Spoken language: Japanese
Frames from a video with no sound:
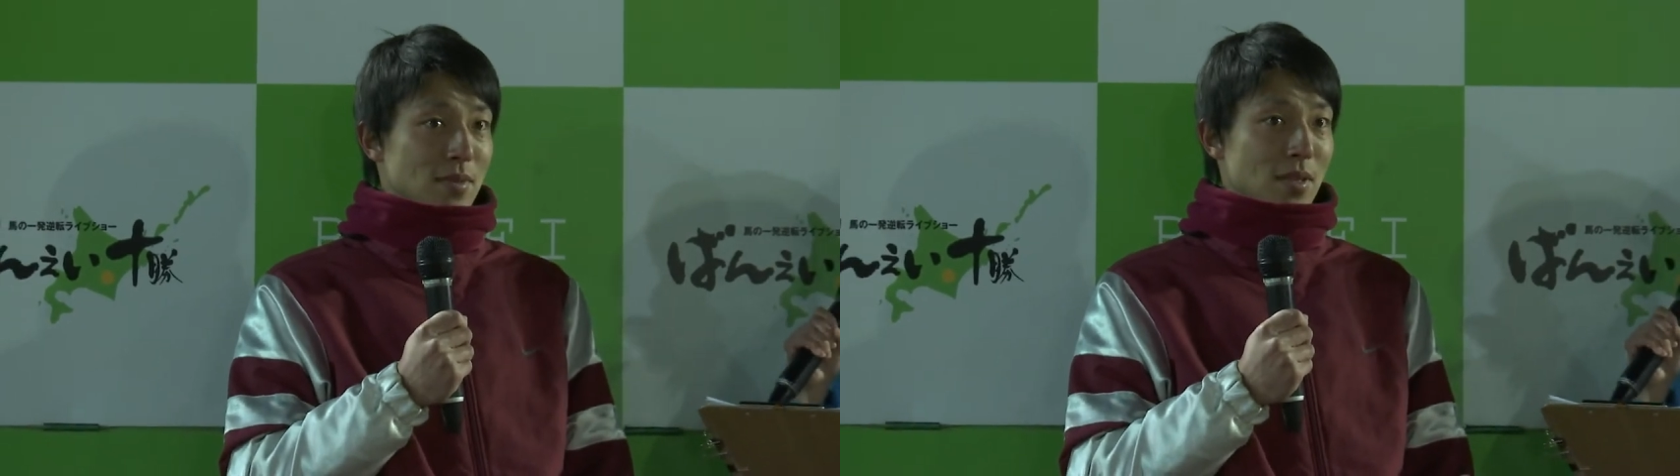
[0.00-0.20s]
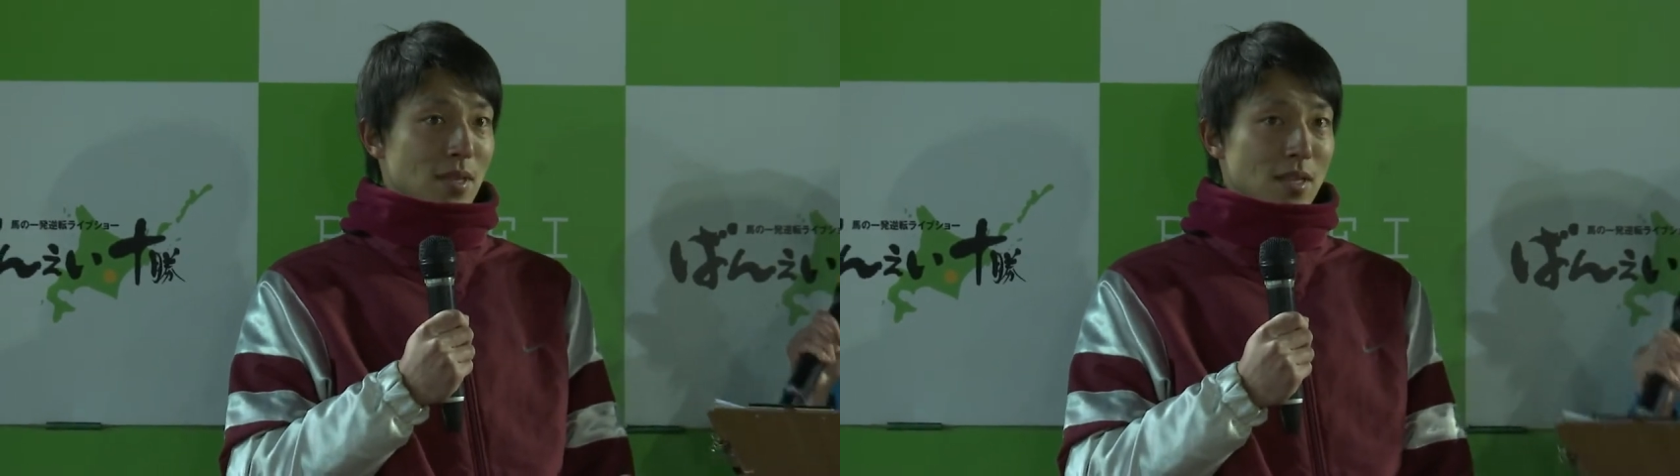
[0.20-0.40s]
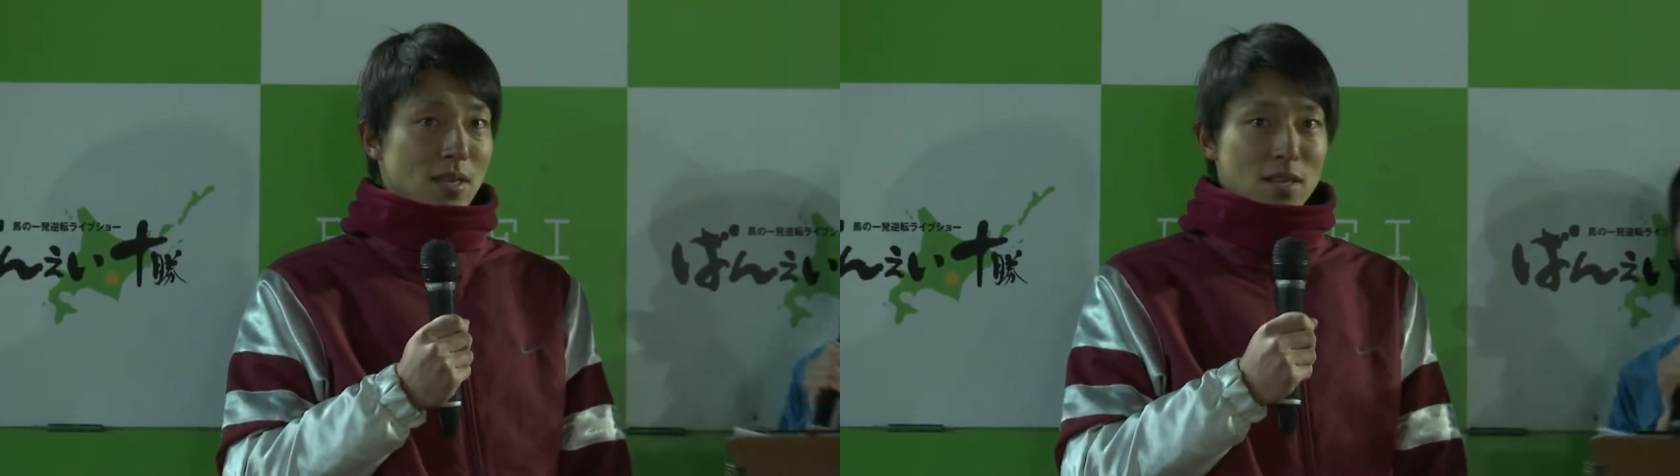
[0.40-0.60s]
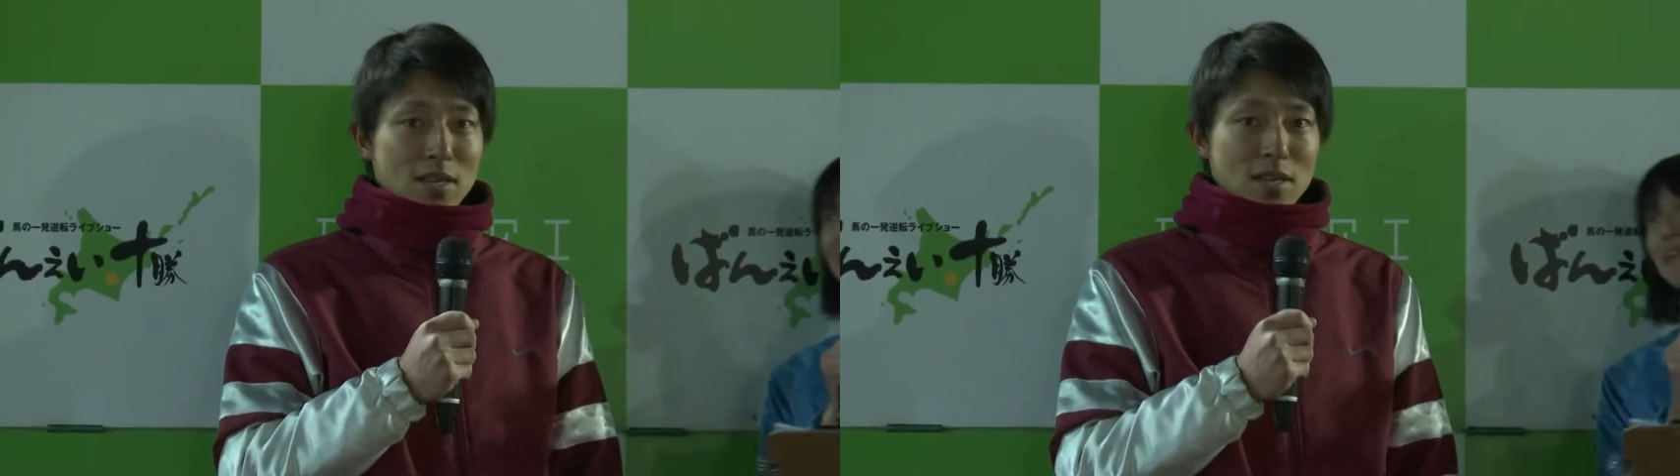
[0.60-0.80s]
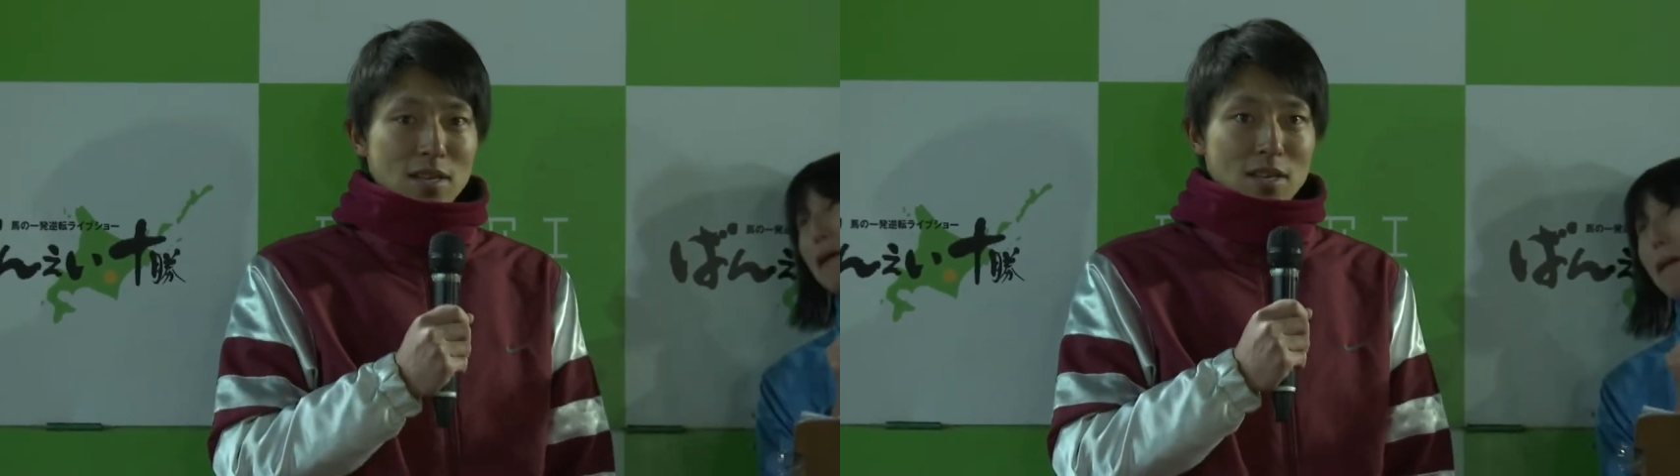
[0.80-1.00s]
す、
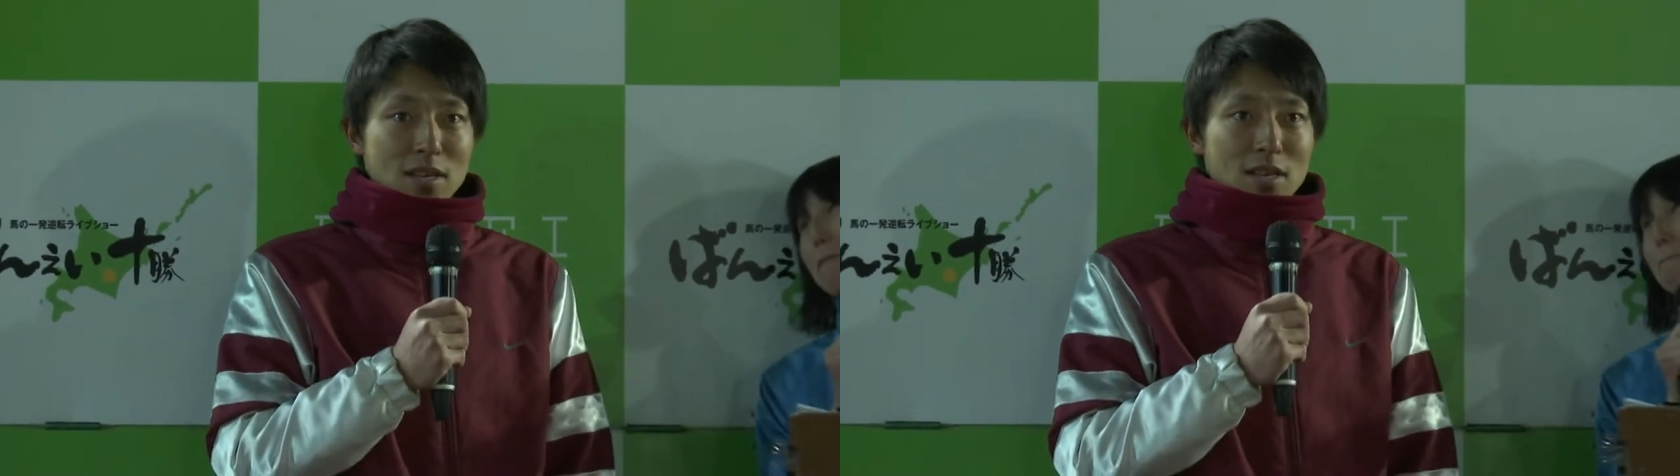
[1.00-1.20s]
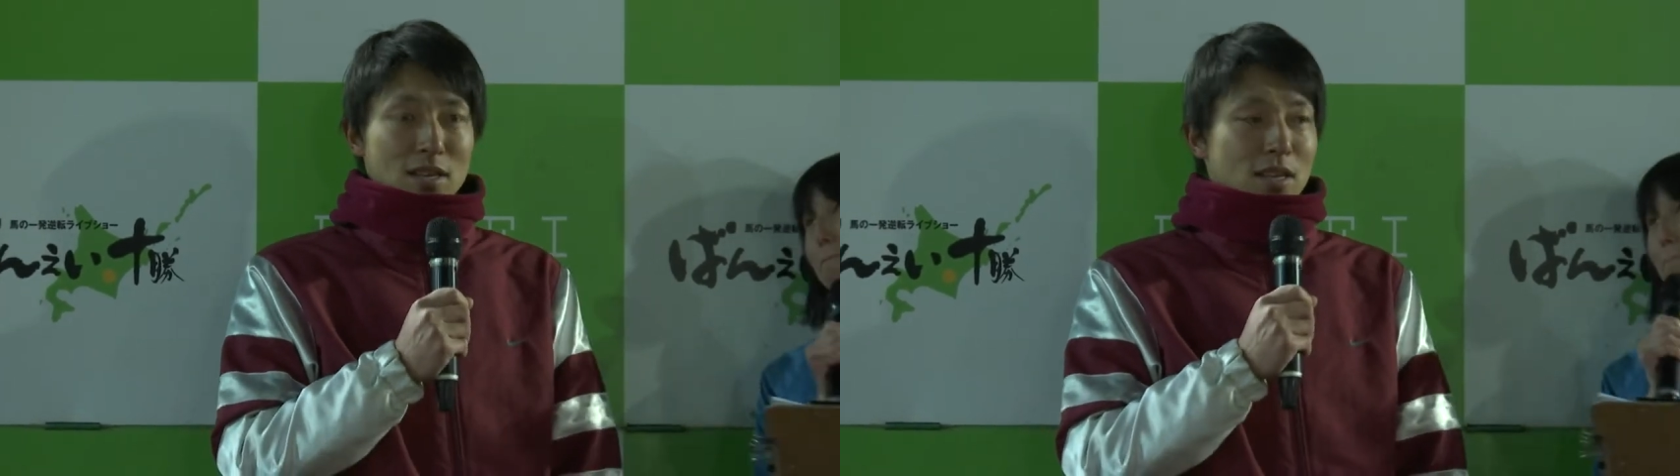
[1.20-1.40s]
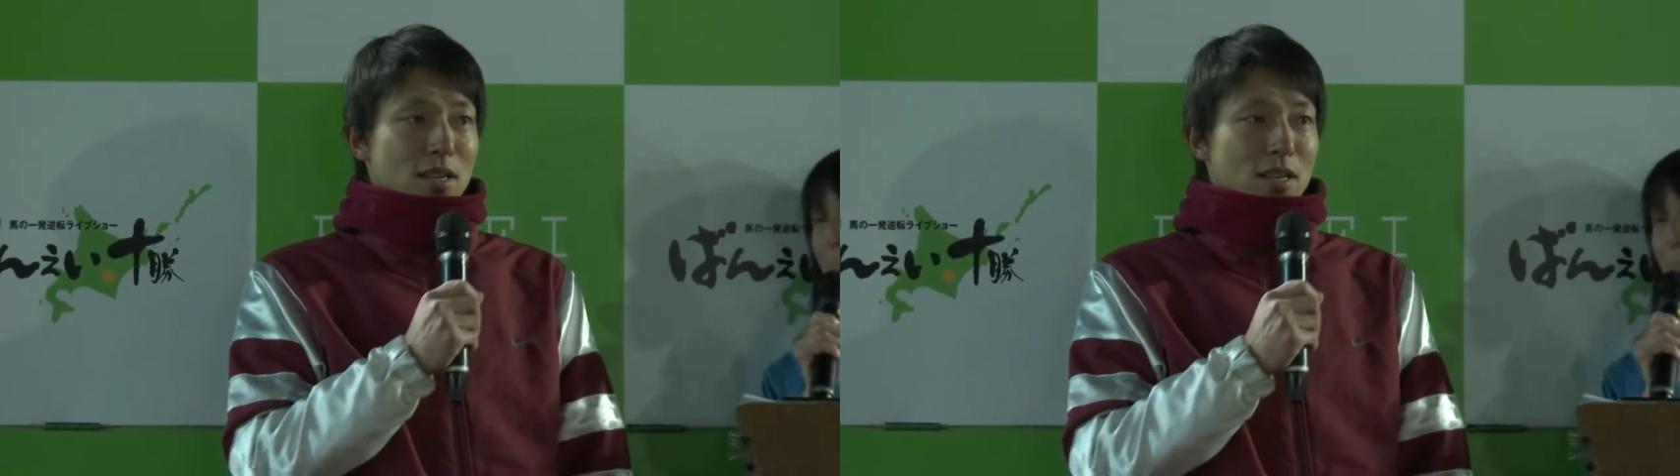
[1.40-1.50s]
えー、